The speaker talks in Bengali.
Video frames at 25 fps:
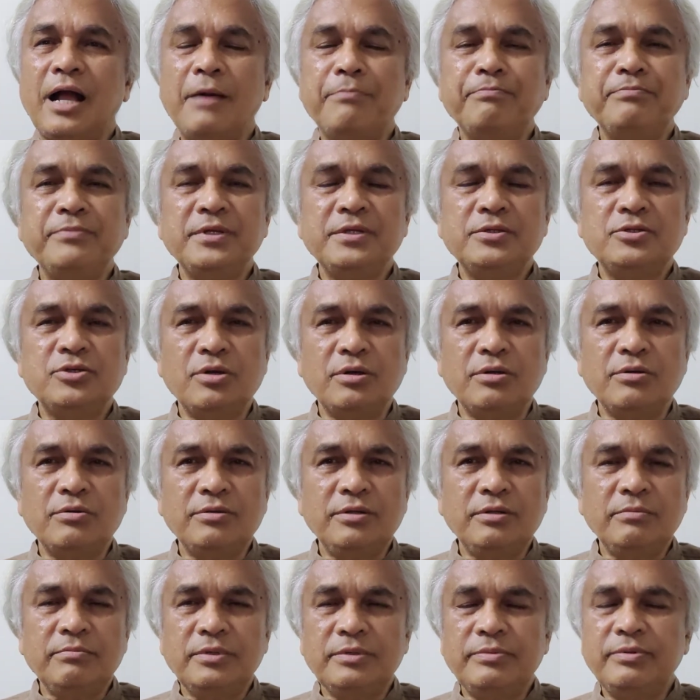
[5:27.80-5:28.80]
আপনি
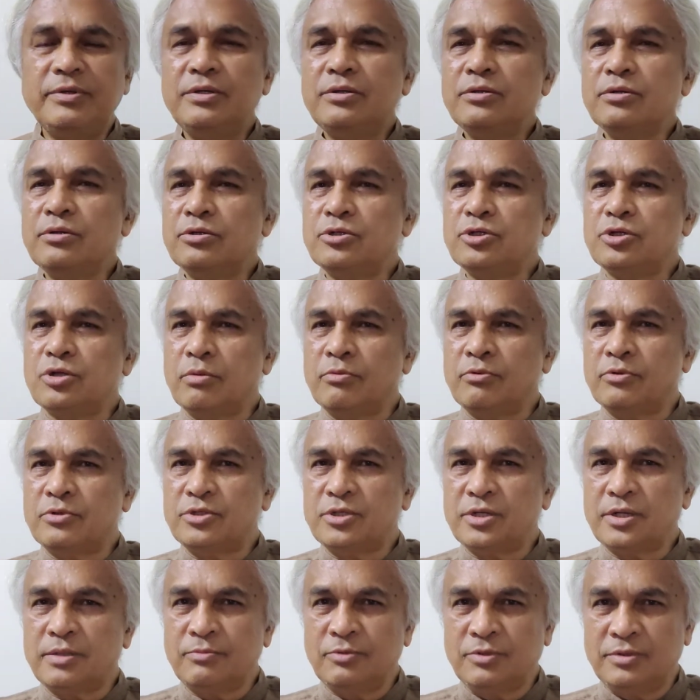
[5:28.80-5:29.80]
যখনই বিভিন্ন
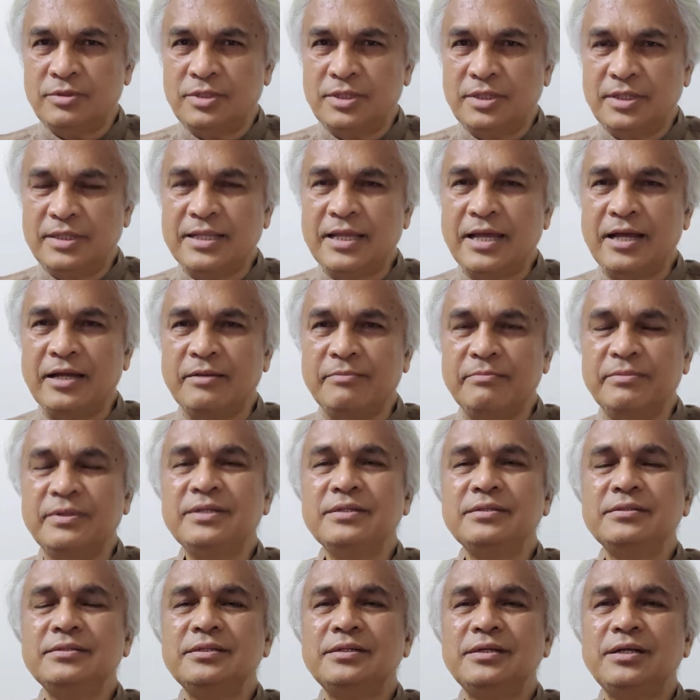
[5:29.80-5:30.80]
সমস্যার মধ্যে
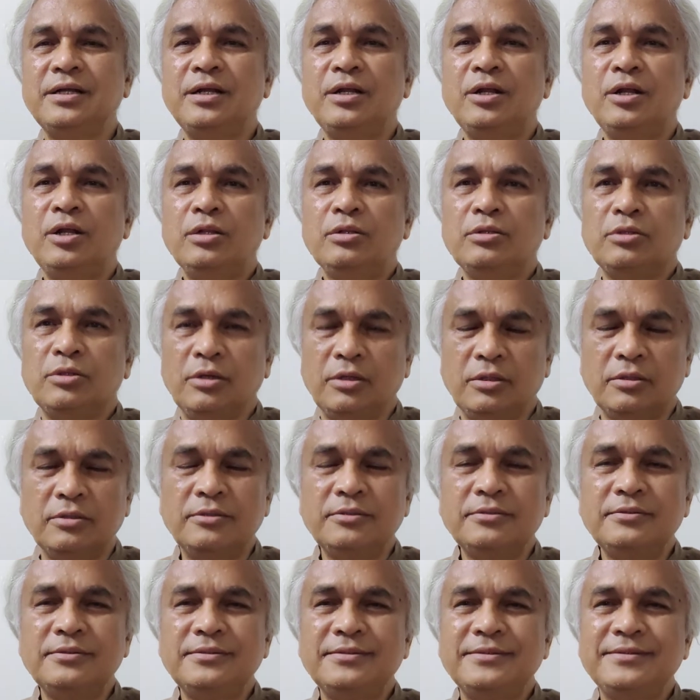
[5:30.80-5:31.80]
থাকবেন
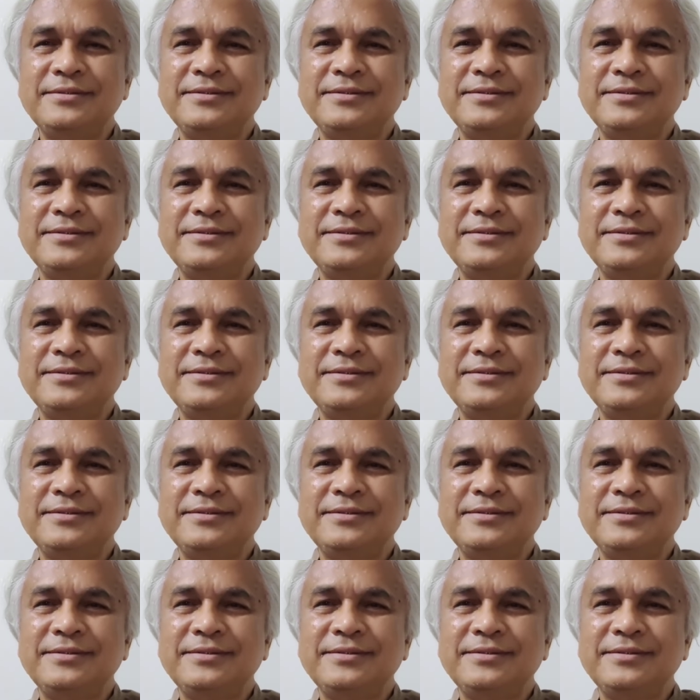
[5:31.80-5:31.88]
তখন